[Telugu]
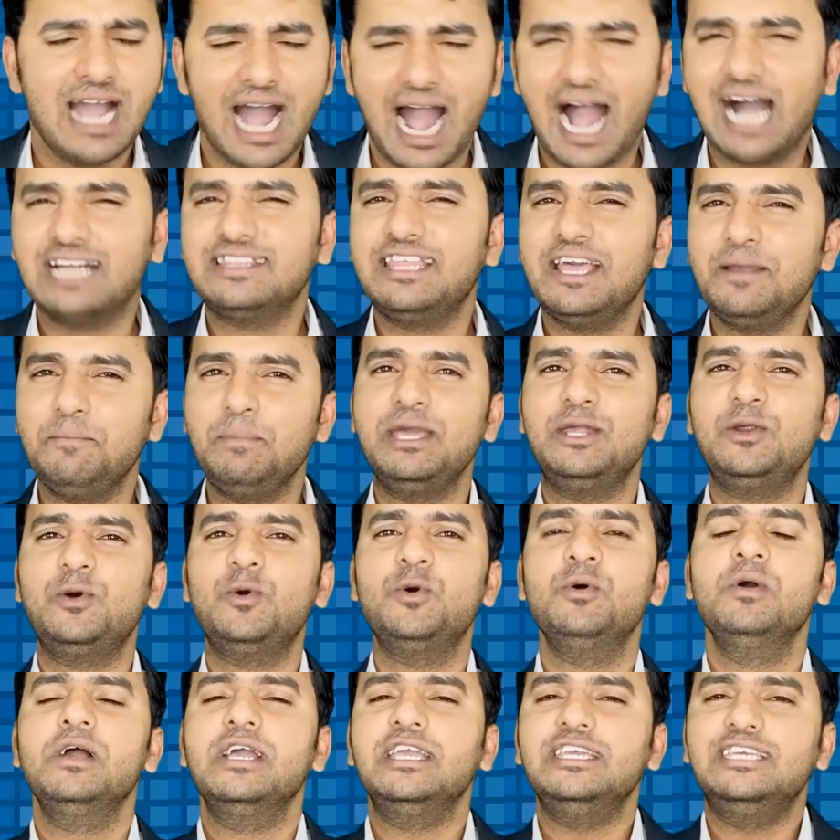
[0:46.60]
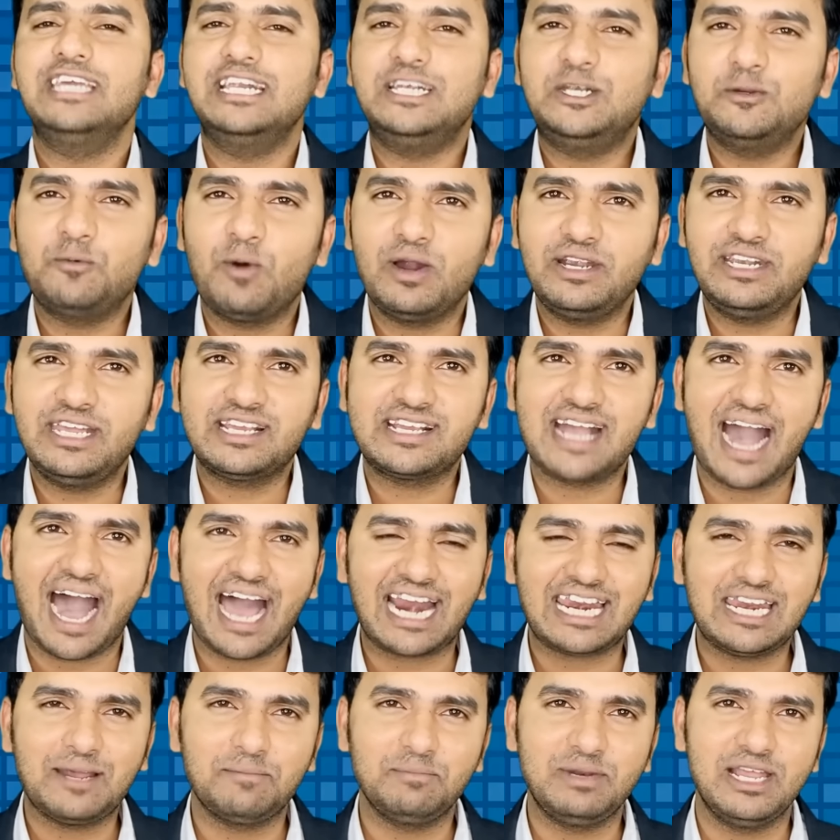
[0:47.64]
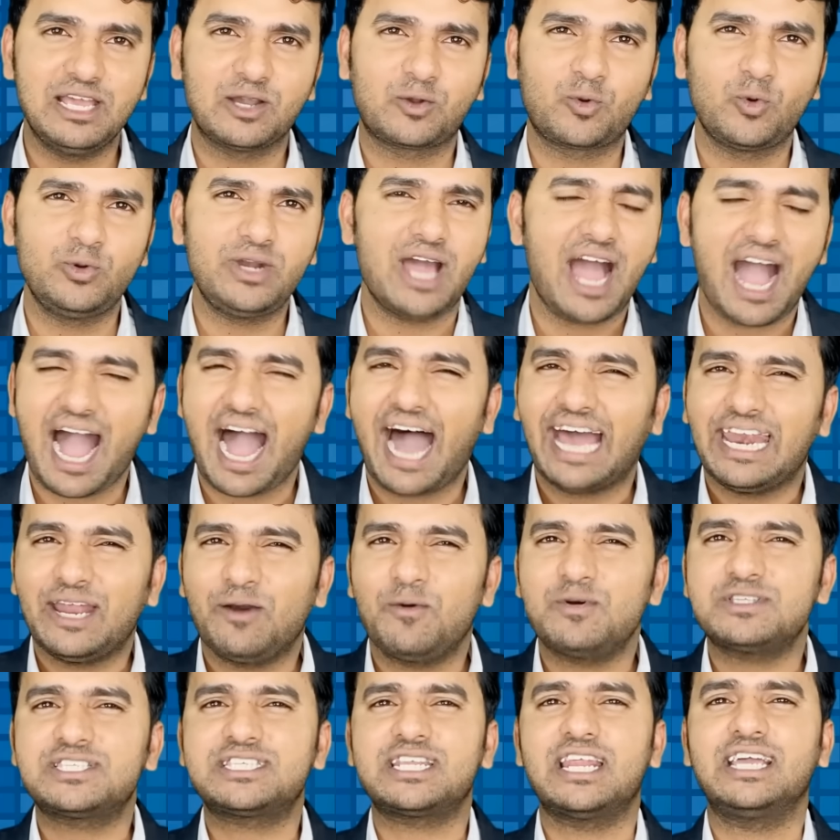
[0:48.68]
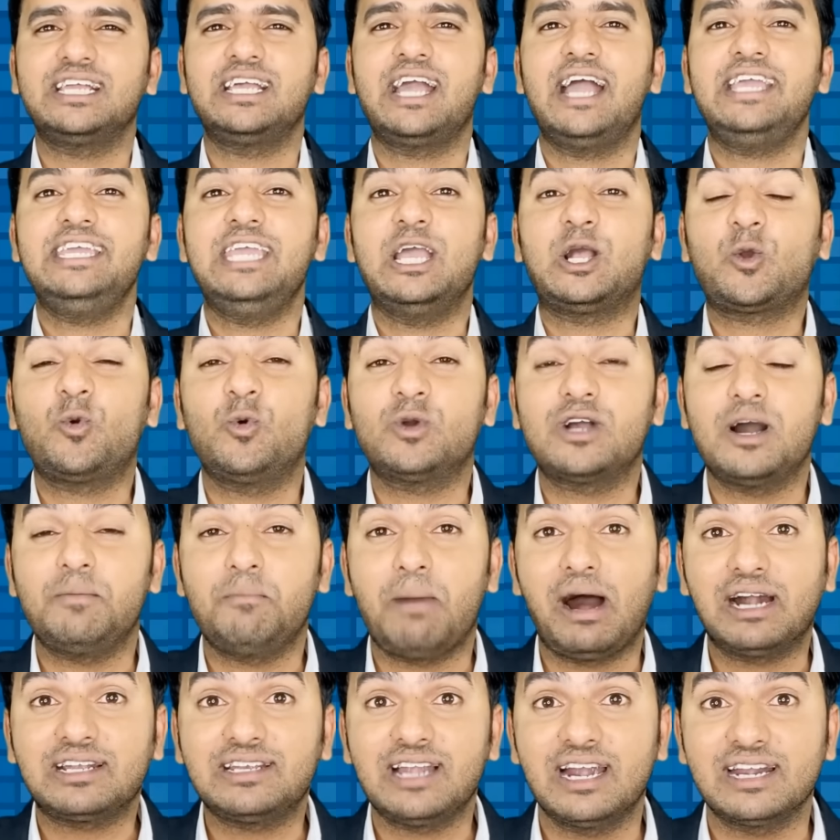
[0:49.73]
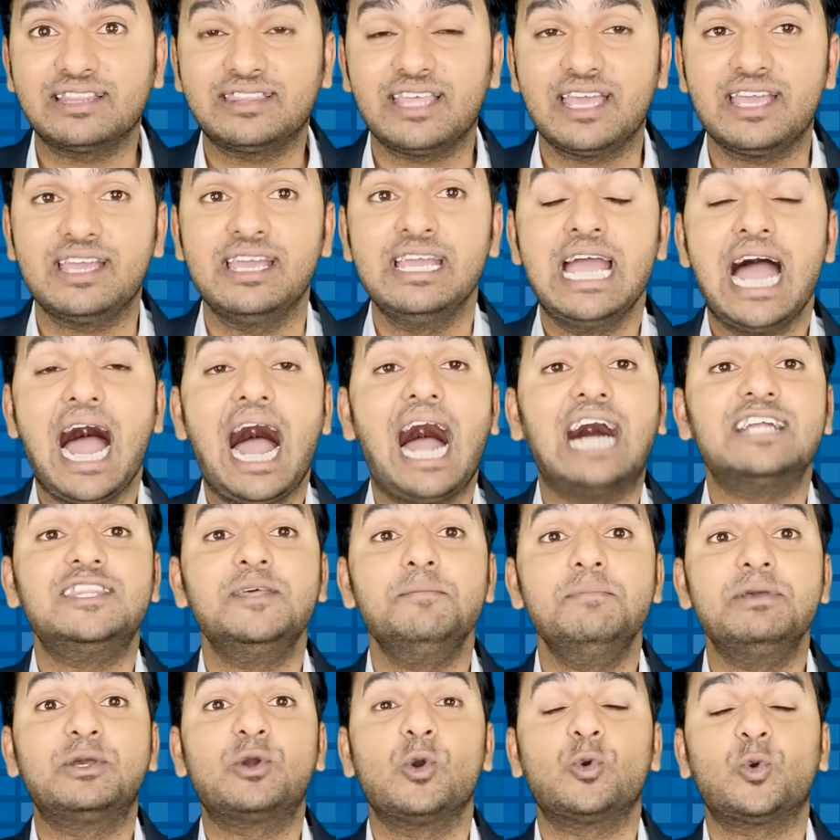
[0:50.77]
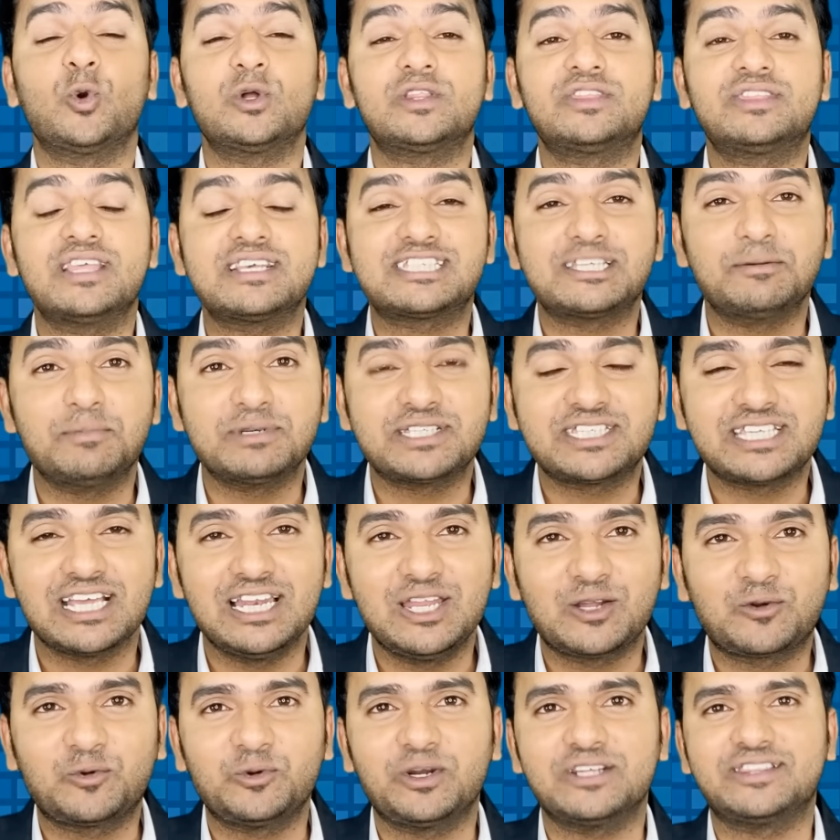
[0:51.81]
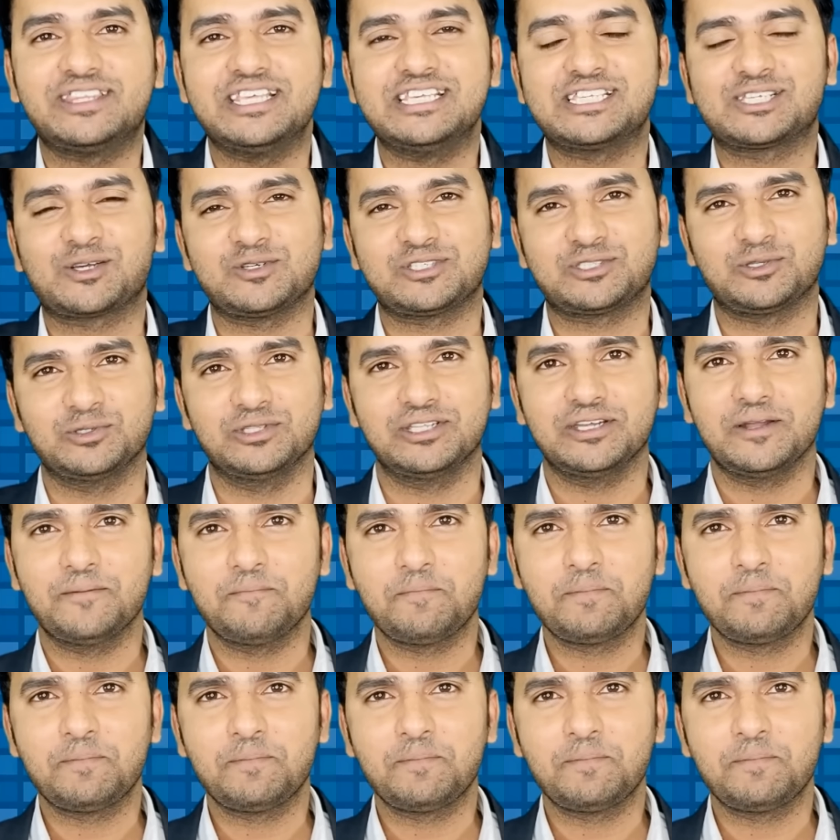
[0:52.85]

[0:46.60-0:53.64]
అదే మీరు ఎటువంటి కారణం లేకుండా అనవసరంగా ఎక్కువగా మాట్లాడితే అది మీకు కొత్త సమస్యల్ని కూడా తీసుకొస్తుంది